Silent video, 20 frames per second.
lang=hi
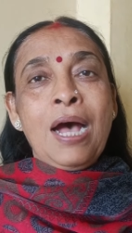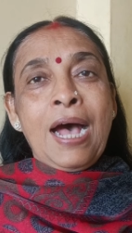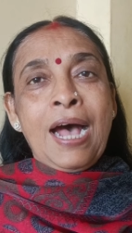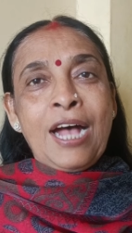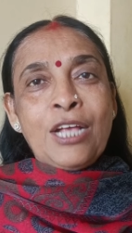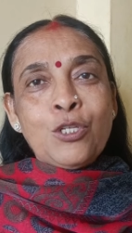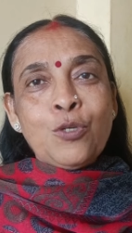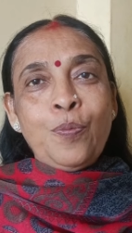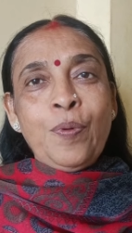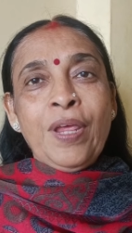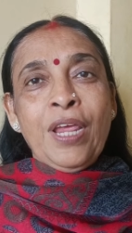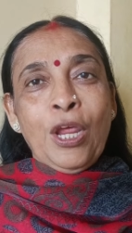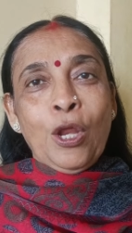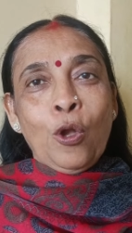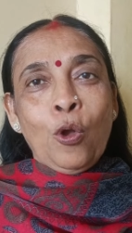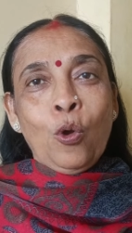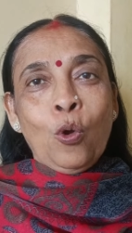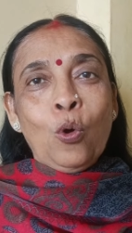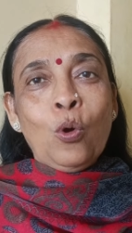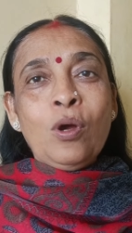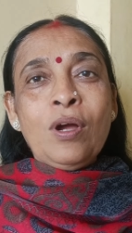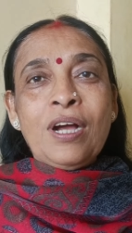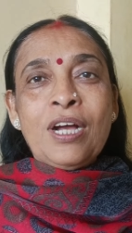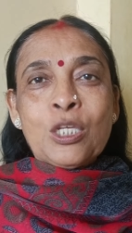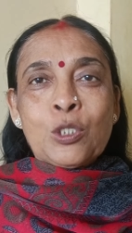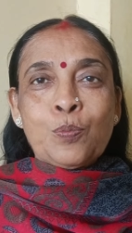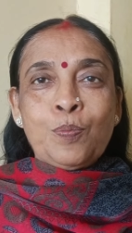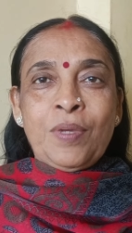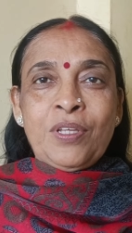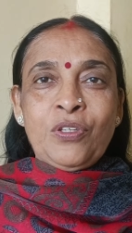आज भी लोग
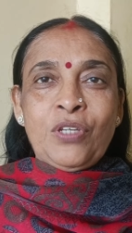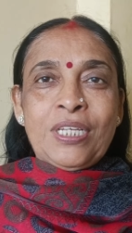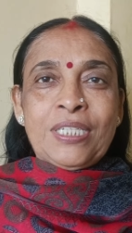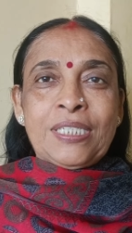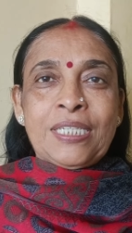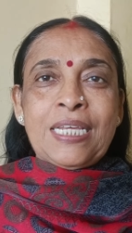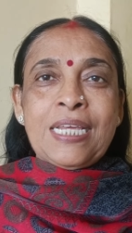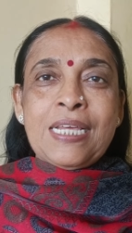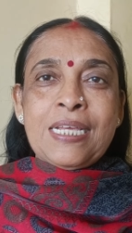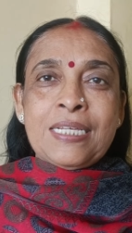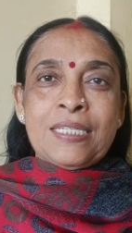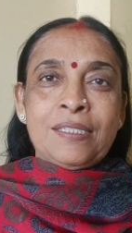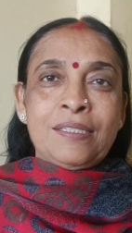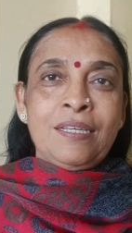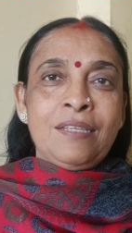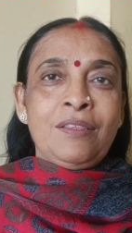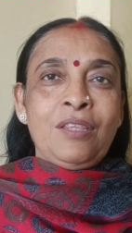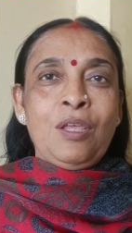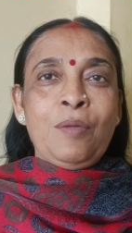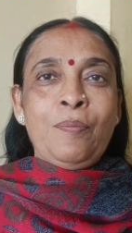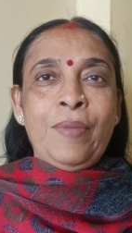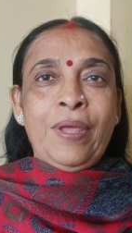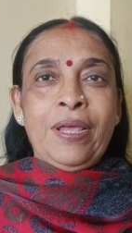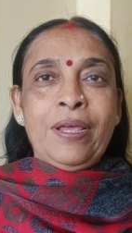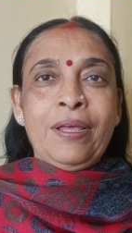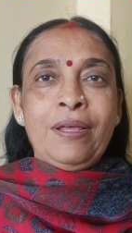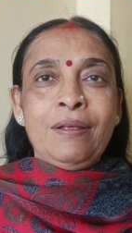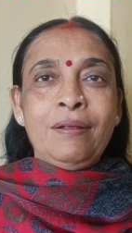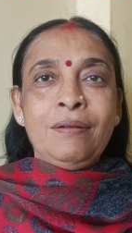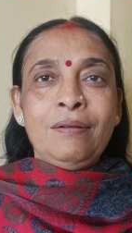असमंजस की स्थिति में
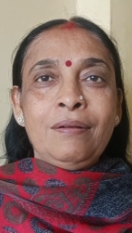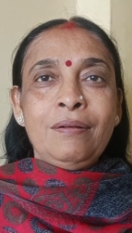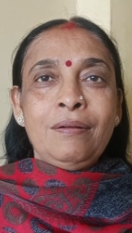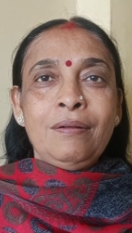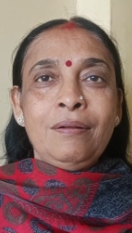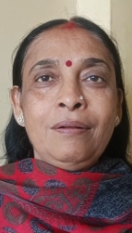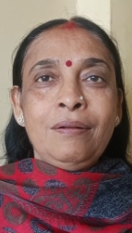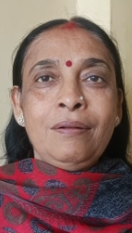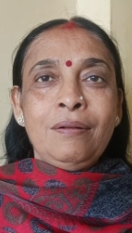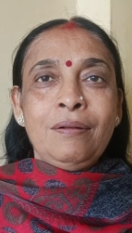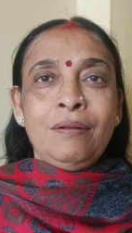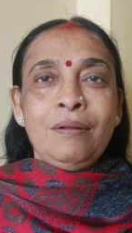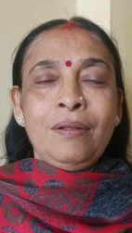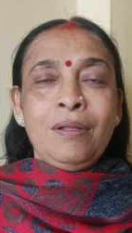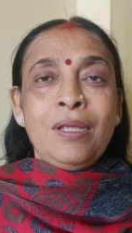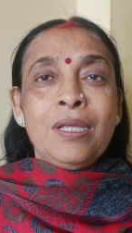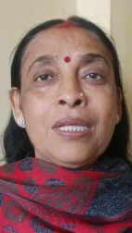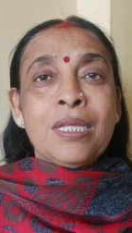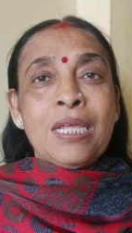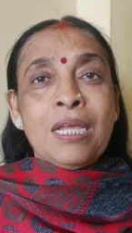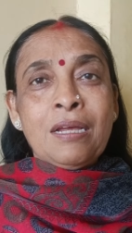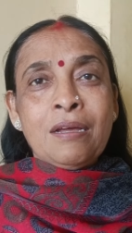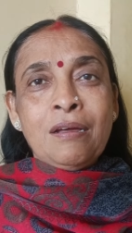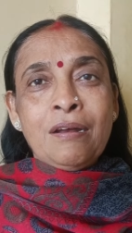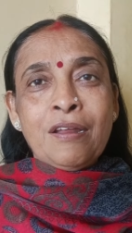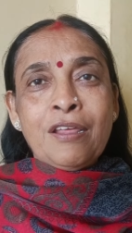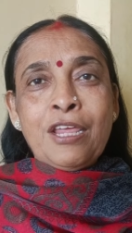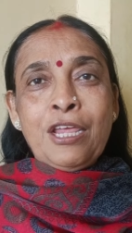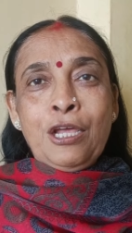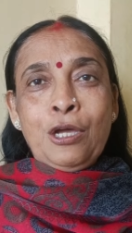हैं कि
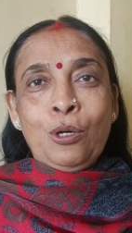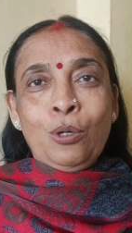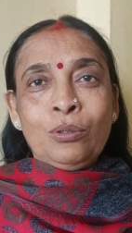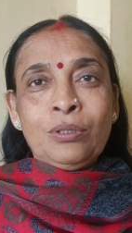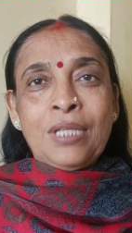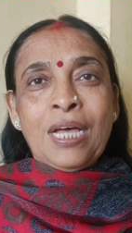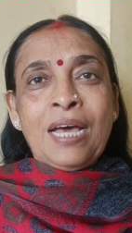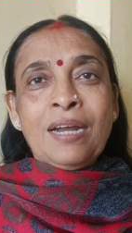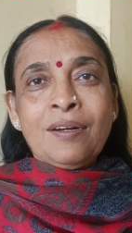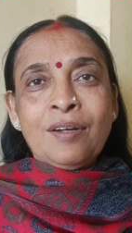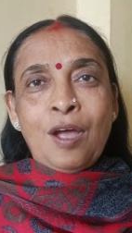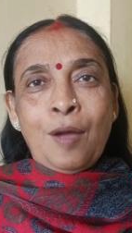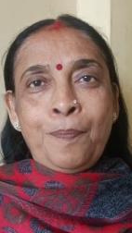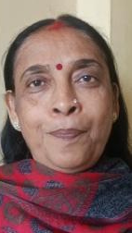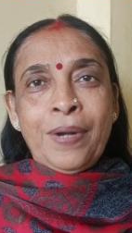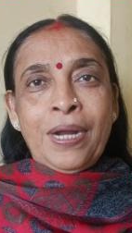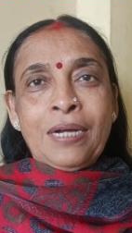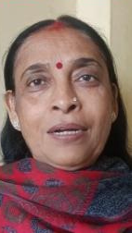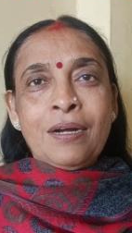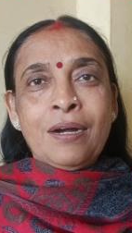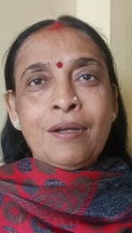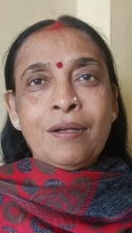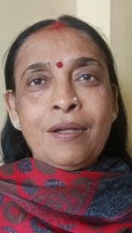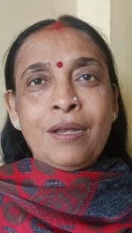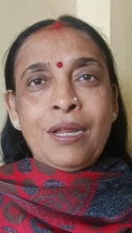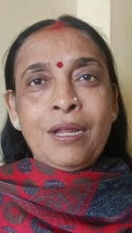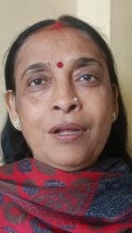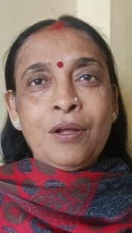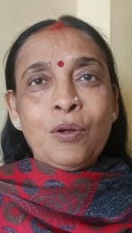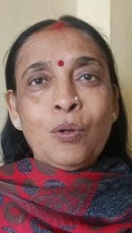कल के अवतार का
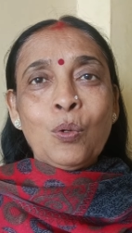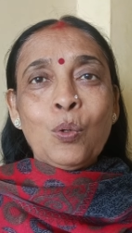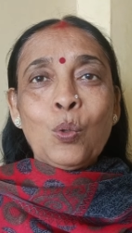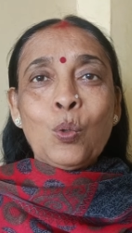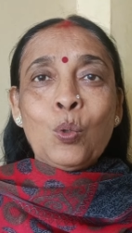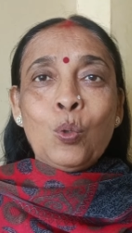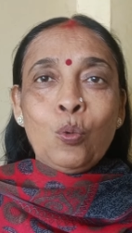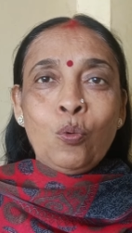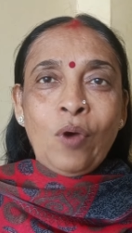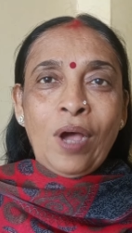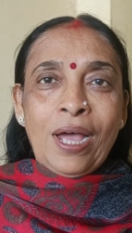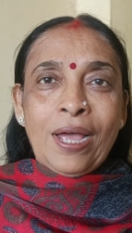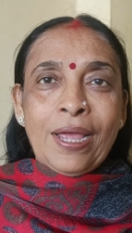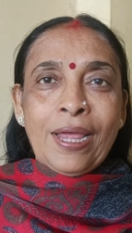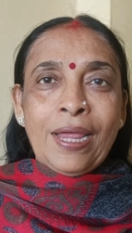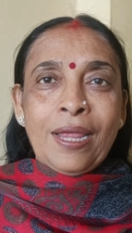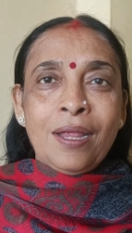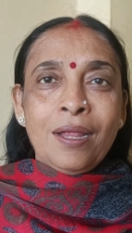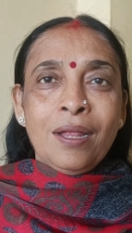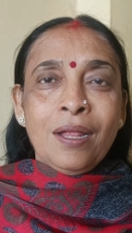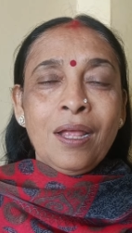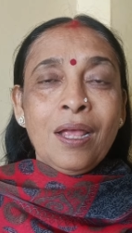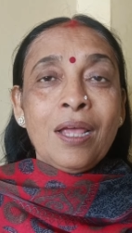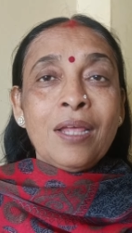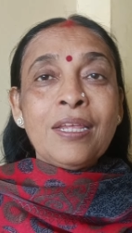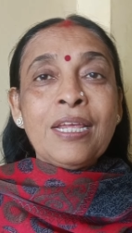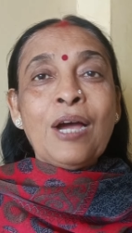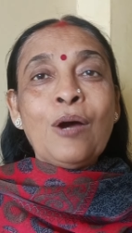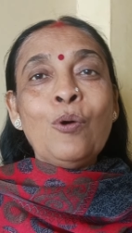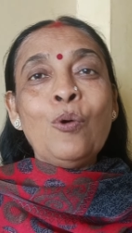प्राकट्य हुआ है
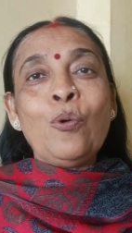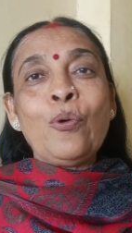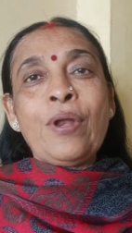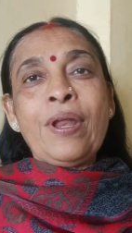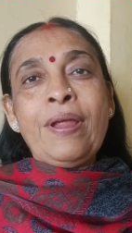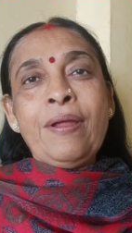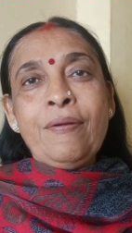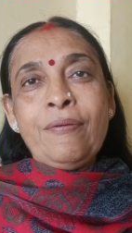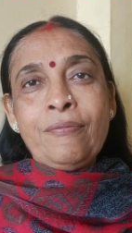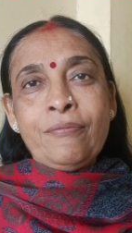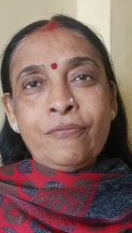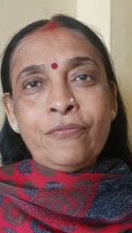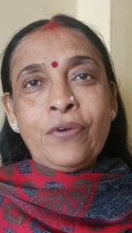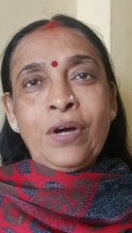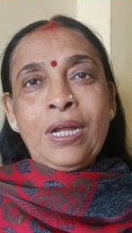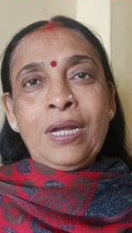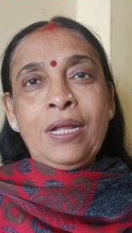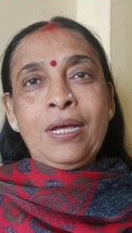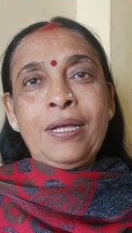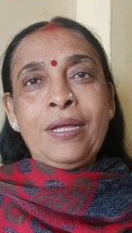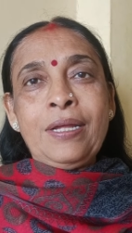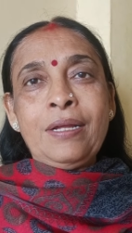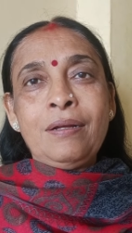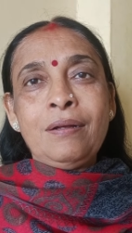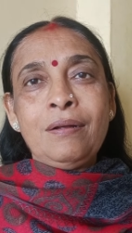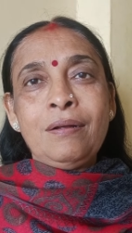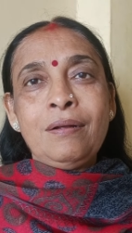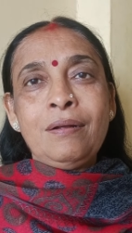या होने वाला है